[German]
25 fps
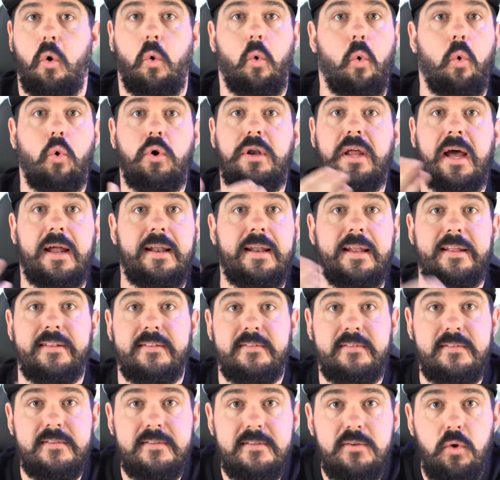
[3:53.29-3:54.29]
Oder
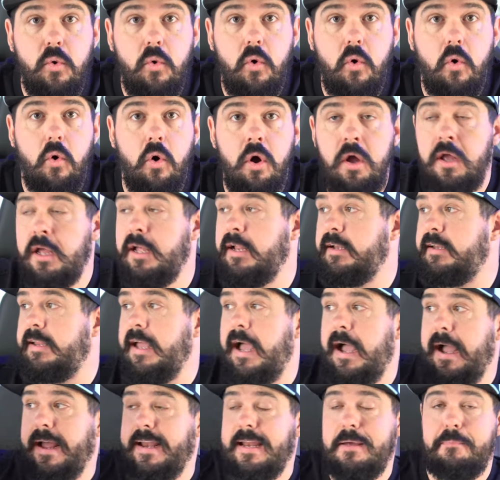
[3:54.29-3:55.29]
einen Zoo,
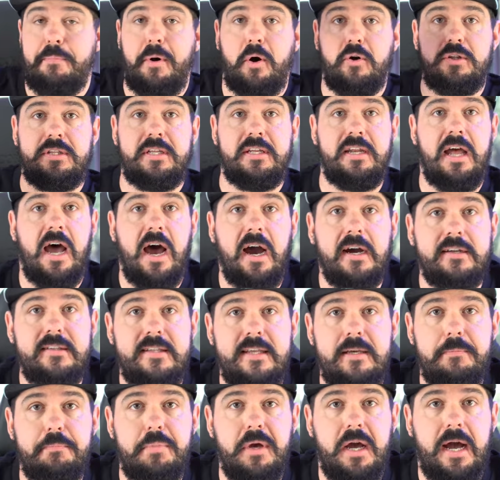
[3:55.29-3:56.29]
der eine baut den
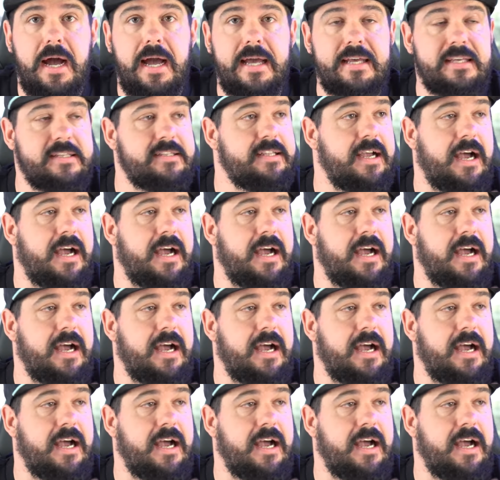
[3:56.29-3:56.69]
Arktikbereich,